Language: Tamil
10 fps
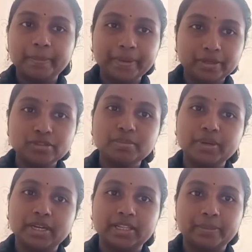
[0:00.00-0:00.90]
எப்படி யூஸ்
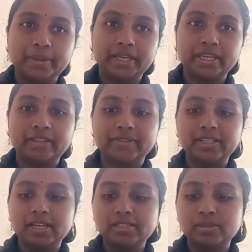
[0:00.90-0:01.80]
பண்ணுறது அப்படிங்கிறது
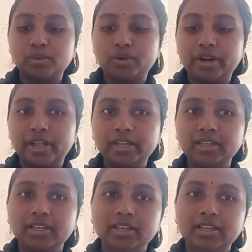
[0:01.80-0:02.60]
வந்து நான் சொல்கிறேன்